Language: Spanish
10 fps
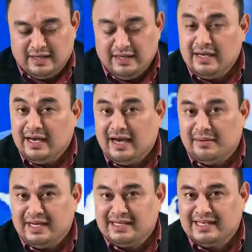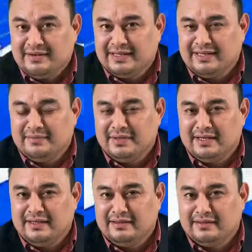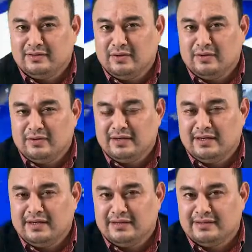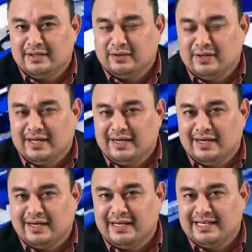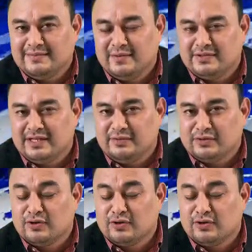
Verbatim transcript: y amenazaba también con detonar explosivos.